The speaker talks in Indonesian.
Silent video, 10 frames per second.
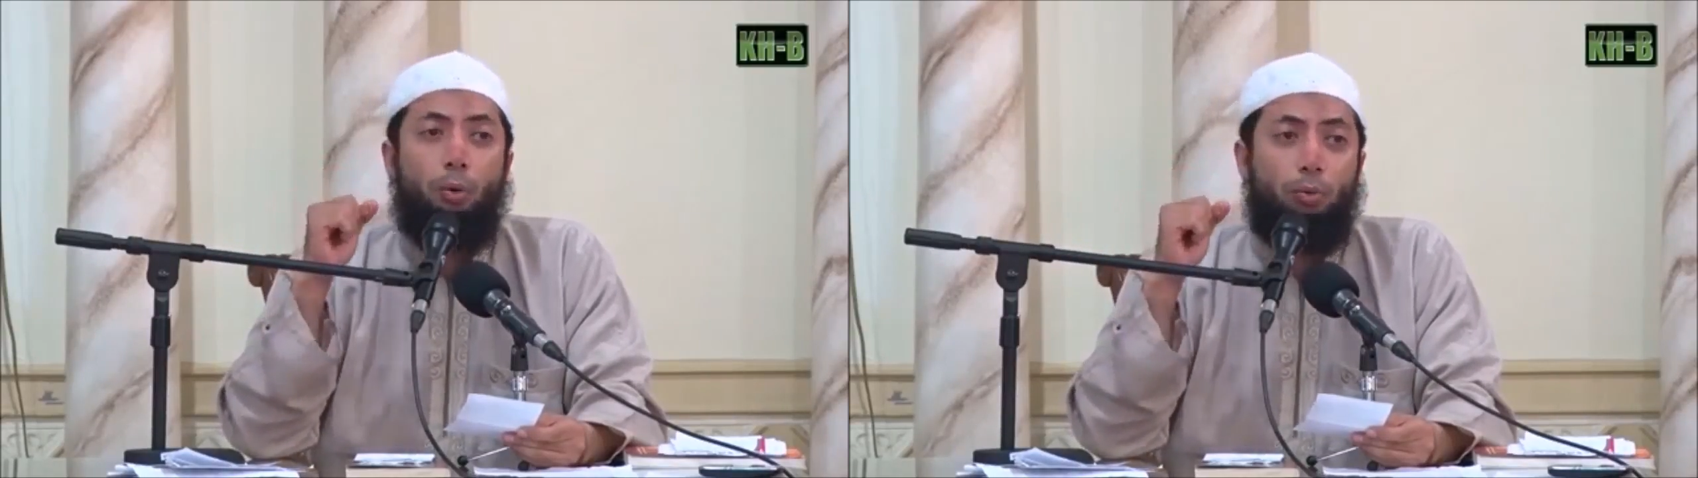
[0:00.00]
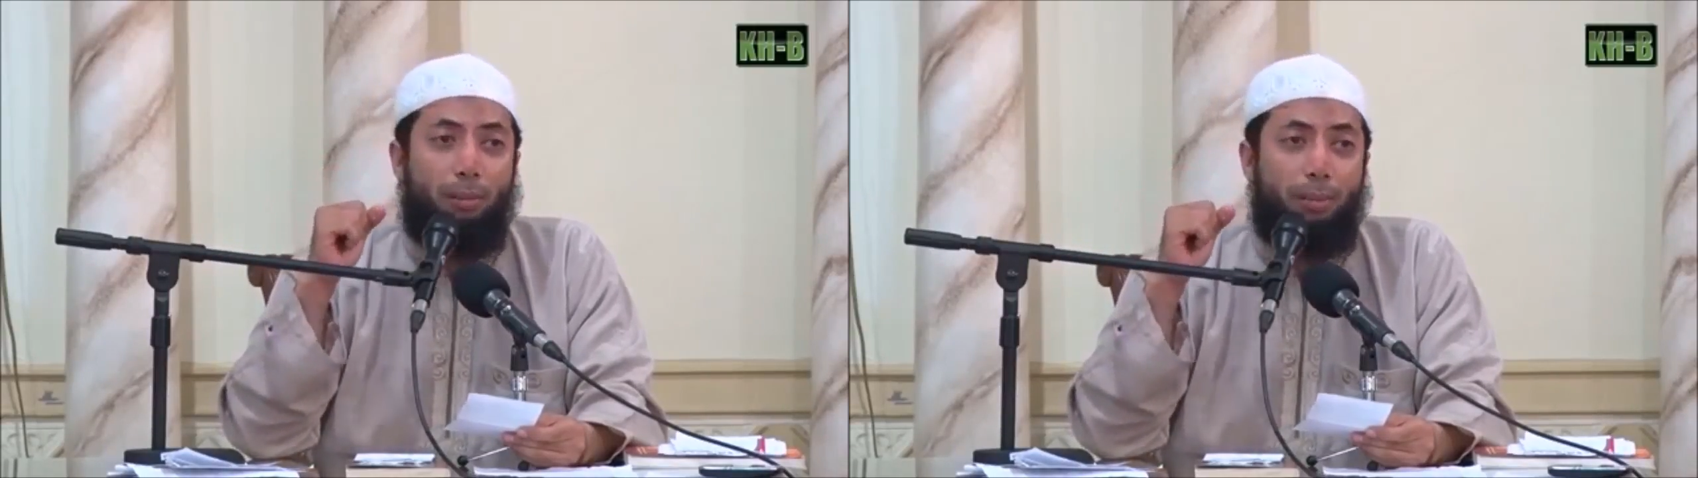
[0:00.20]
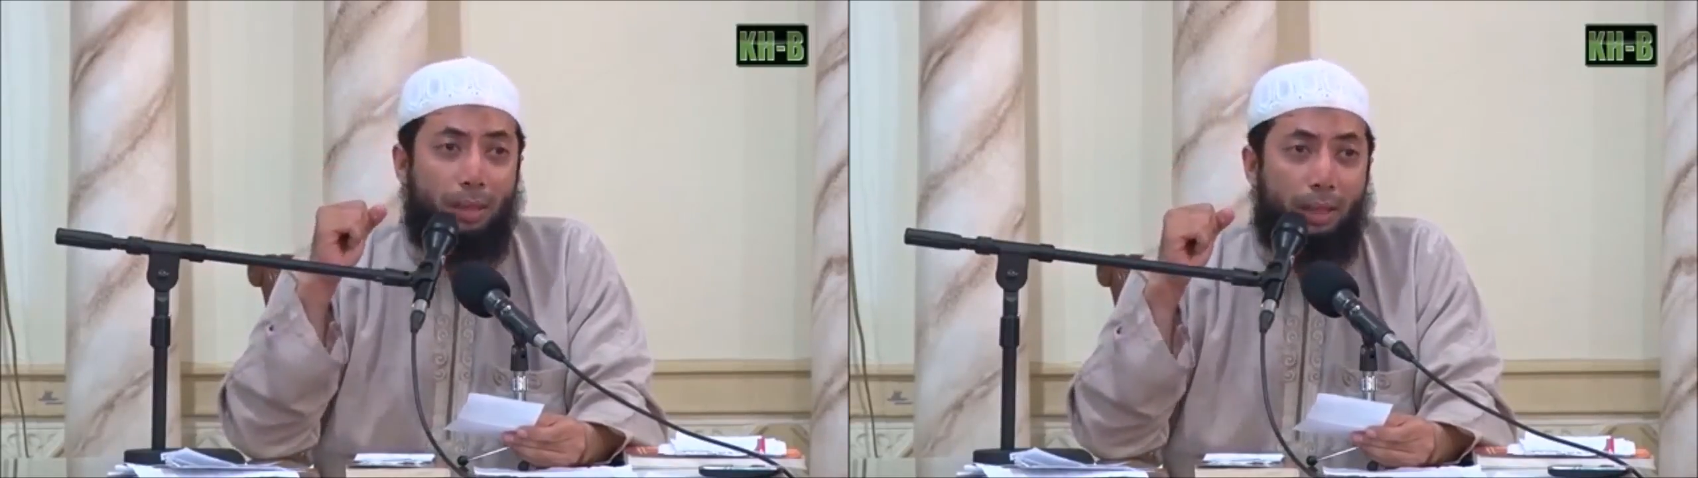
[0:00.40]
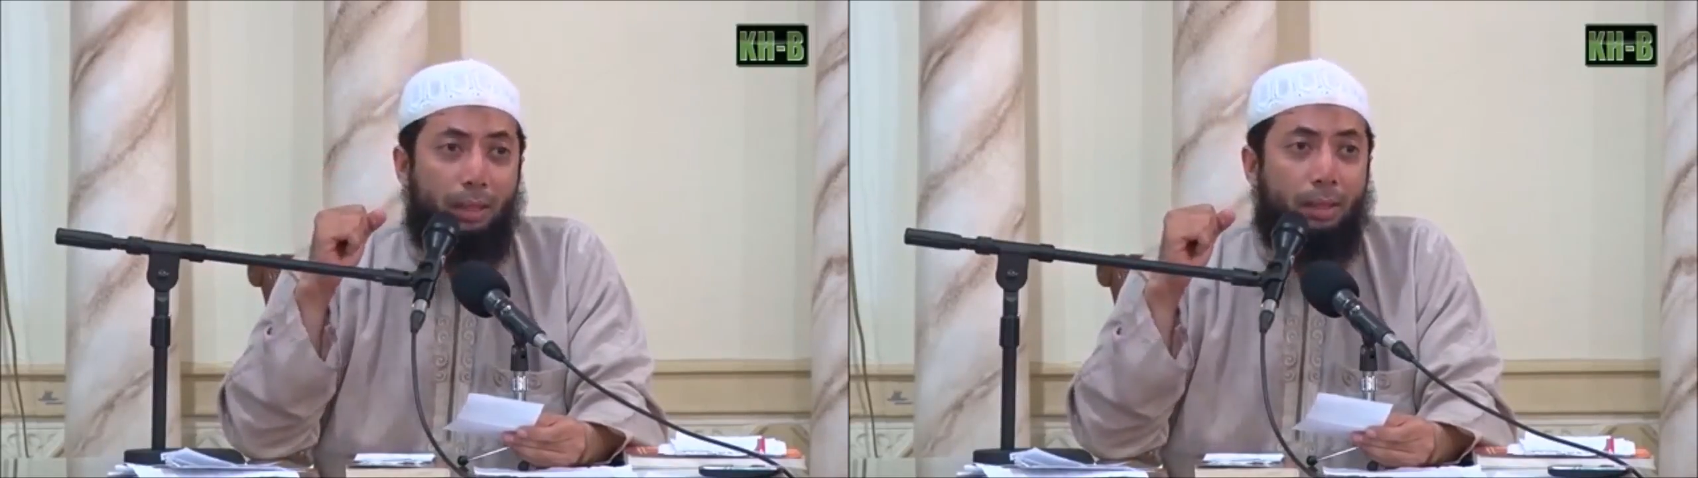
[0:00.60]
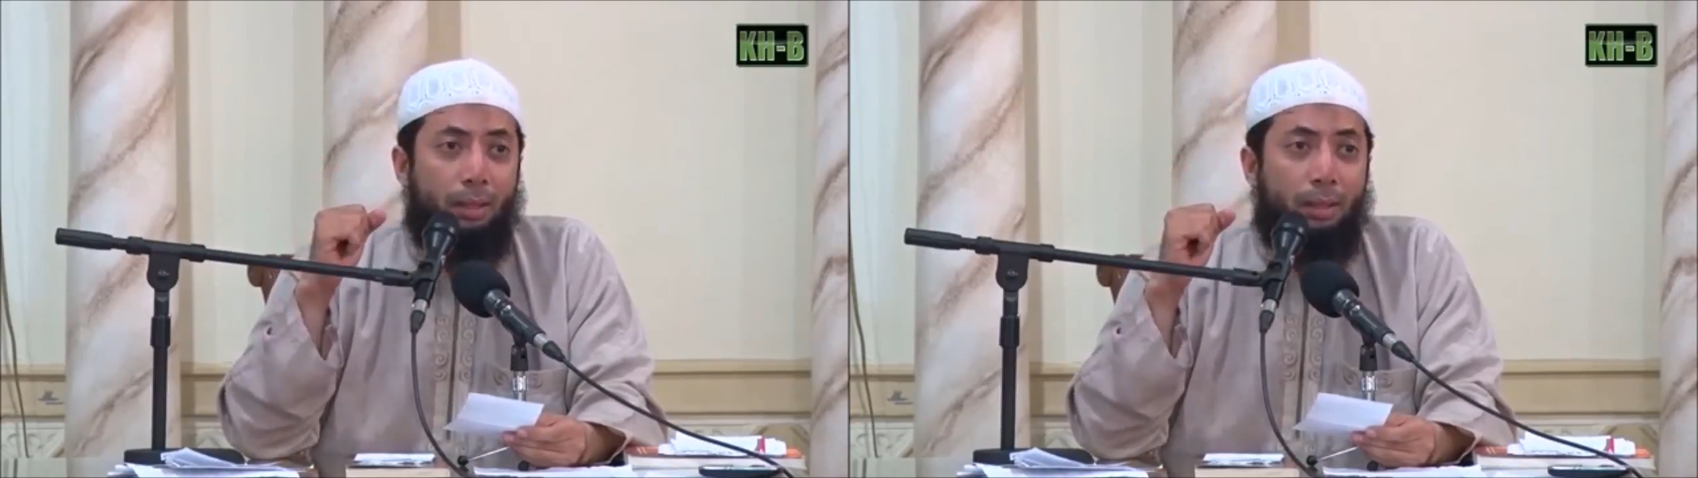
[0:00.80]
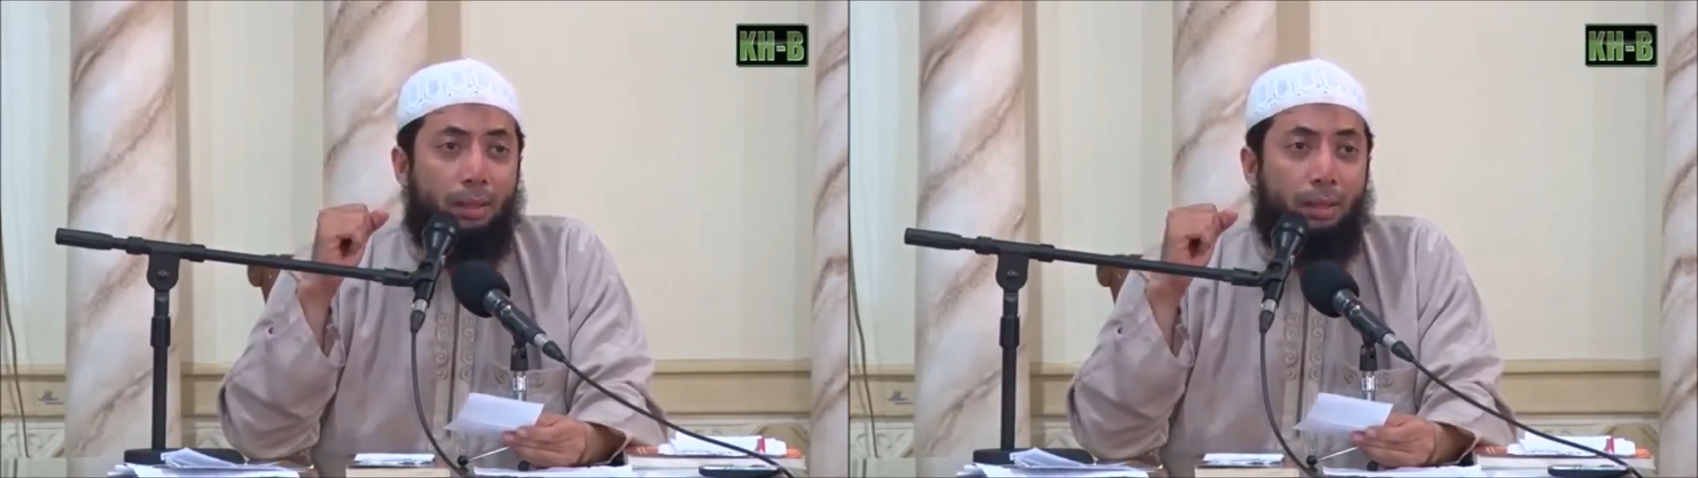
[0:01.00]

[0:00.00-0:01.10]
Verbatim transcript: awlabihi.